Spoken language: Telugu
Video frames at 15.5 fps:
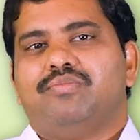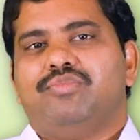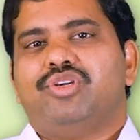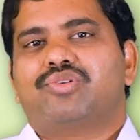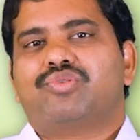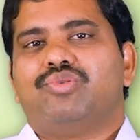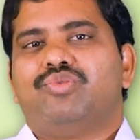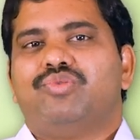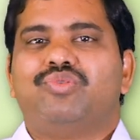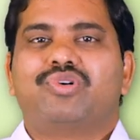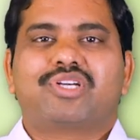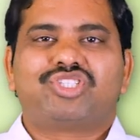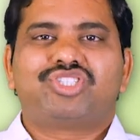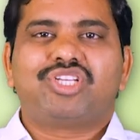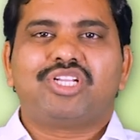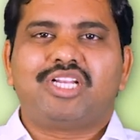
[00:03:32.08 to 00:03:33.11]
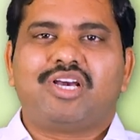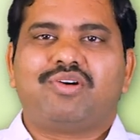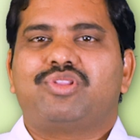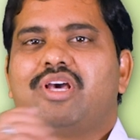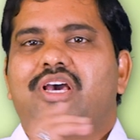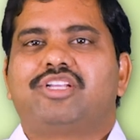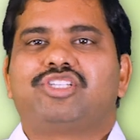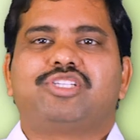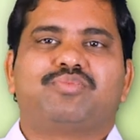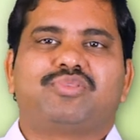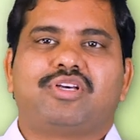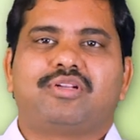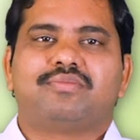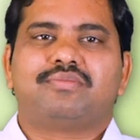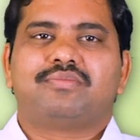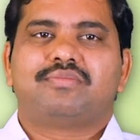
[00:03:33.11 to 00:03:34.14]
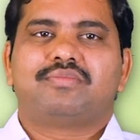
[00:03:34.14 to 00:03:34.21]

మీకు ఒక చిన్న ఉదాహరణ చెప్తాను